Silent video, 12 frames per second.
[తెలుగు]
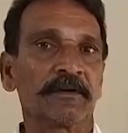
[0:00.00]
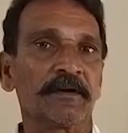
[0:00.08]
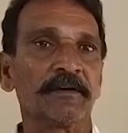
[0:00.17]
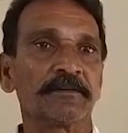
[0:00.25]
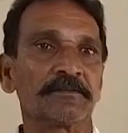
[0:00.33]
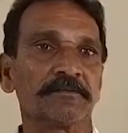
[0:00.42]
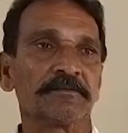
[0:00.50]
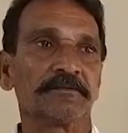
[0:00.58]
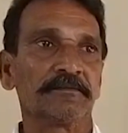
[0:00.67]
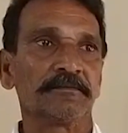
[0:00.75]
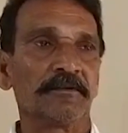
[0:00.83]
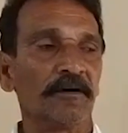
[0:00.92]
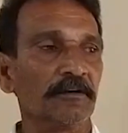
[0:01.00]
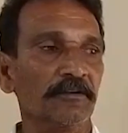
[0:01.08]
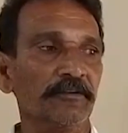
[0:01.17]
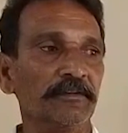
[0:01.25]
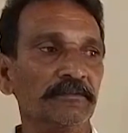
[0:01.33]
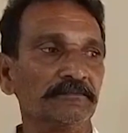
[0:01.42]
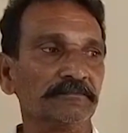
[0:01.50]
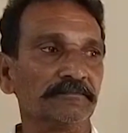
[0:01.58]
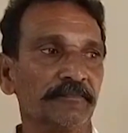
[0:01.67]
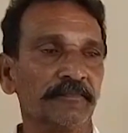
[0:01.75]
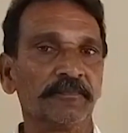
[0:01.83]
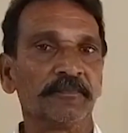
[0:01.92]
కనీసం నాలుగు వేలు
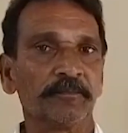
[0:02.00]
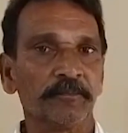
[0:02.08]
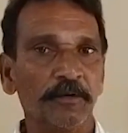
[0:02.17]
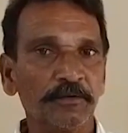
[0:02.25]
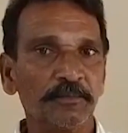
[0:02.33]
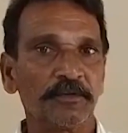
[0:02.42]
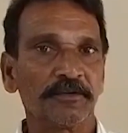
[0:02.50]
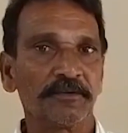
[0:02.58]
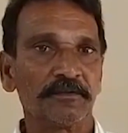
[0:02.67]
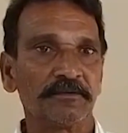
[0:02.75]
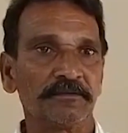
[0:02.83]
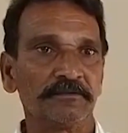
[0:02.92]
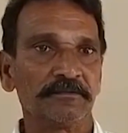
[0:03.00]
పంతొమ్మిది వందలు